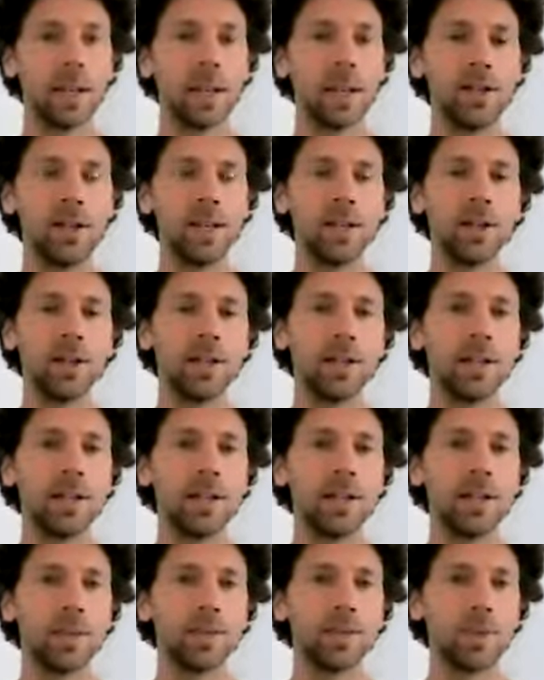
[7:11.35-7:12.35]
avec le
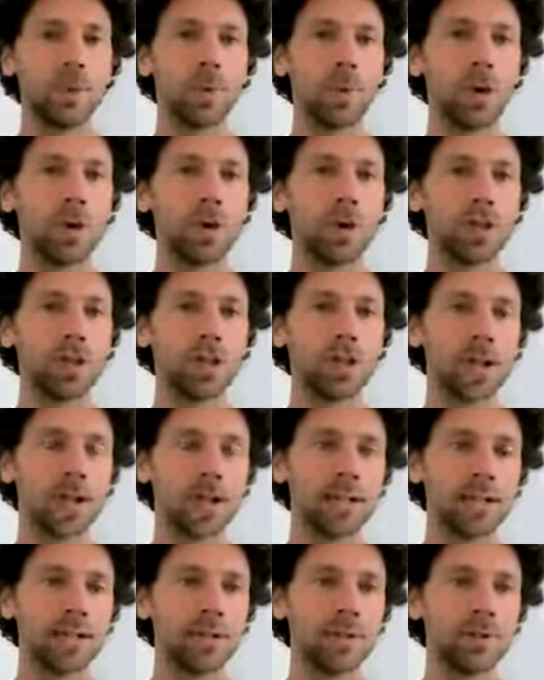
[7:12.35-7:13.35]
guide dans
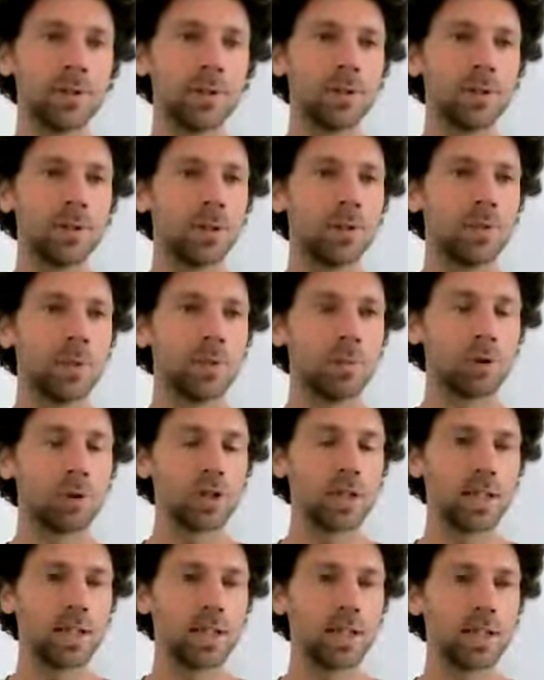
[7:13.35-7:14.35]
chaque instant de notre vie, pour
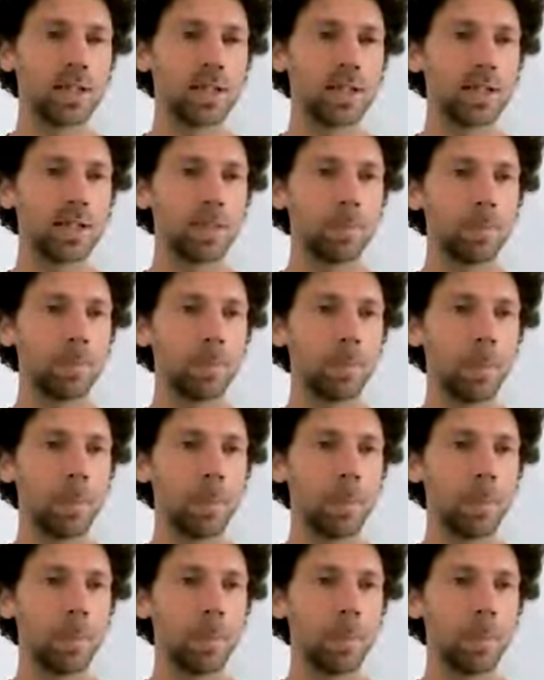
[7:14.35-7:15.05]
chaque décision